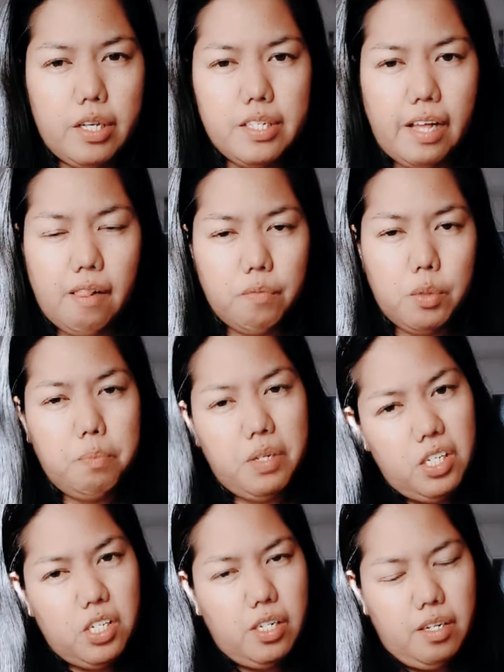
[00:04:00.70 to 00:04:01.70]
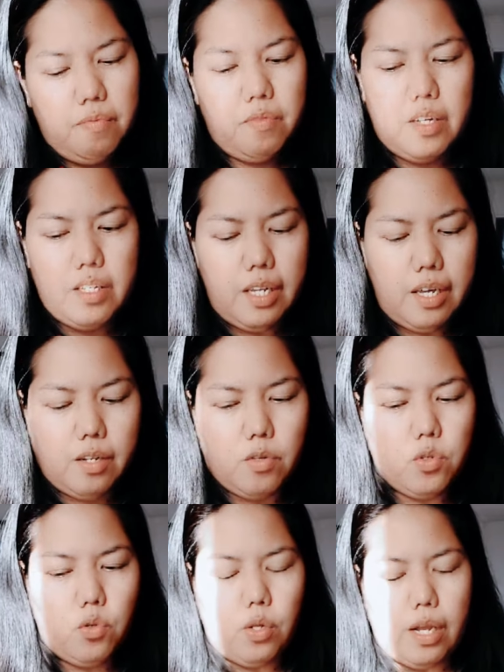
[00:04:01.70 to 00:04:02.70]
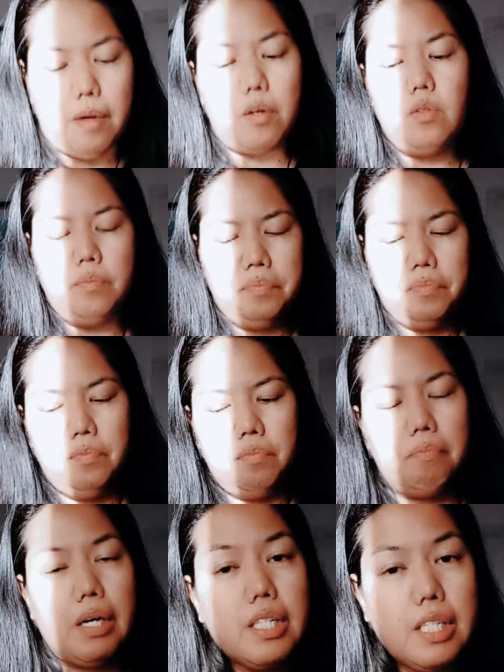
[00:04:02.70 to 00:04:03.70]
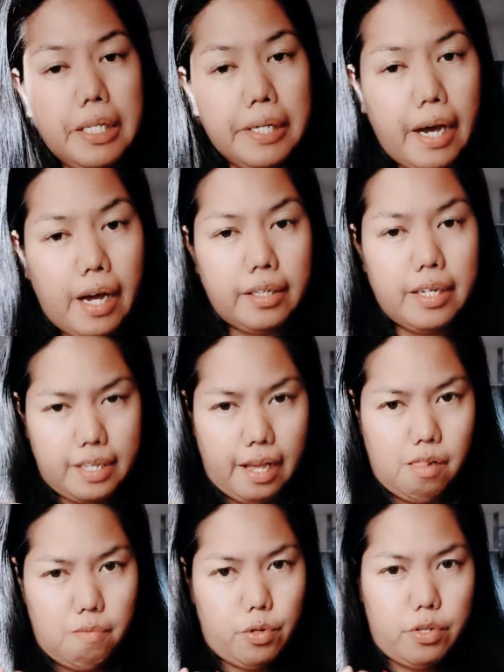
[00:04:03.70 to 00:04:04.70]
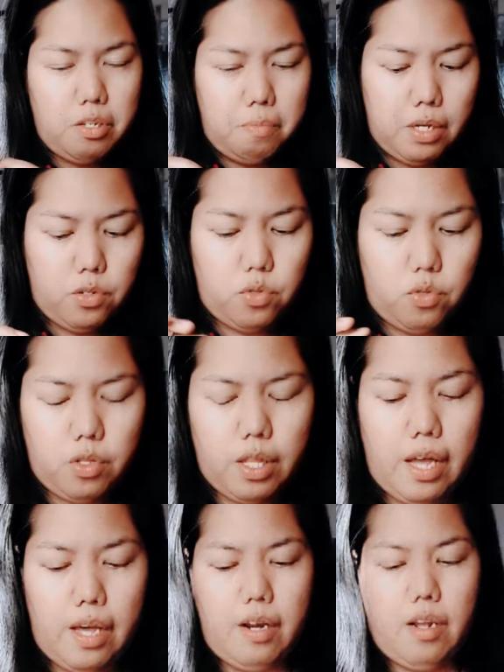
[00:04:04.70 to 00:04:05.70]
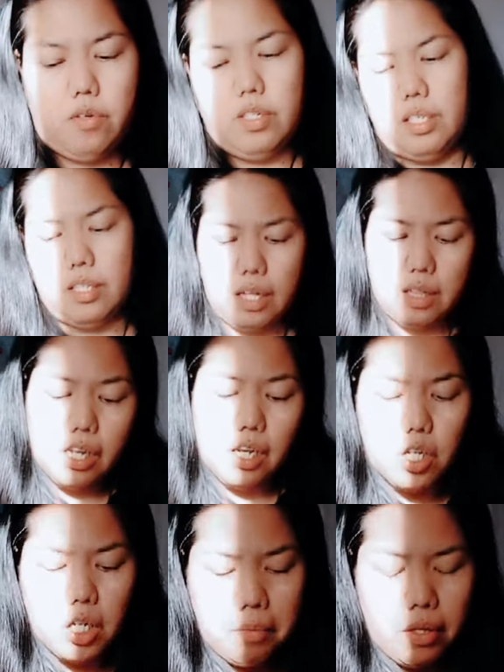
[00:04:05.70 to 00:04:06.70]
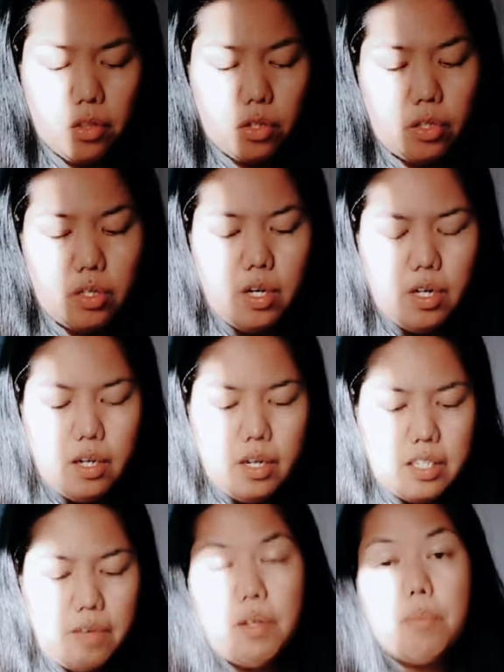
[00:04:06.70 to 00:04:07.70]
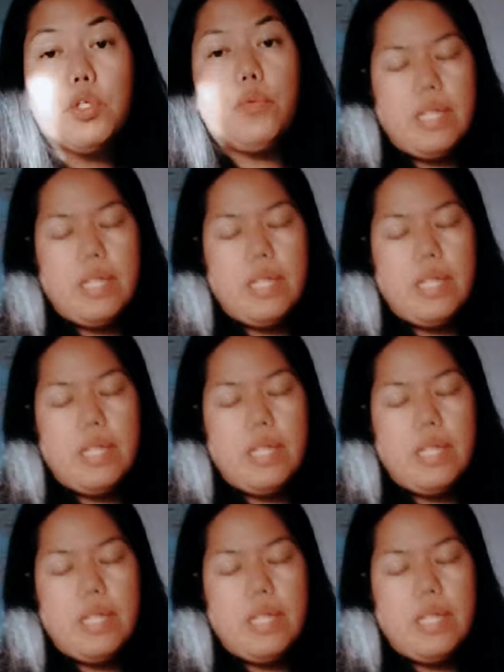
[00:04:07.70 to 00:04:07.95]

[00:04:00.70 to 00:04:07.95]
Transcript: salmon fish kasi gusto ko lang magsimgaw ng salmon sa mga susunod na araw. So, nakita na naman to September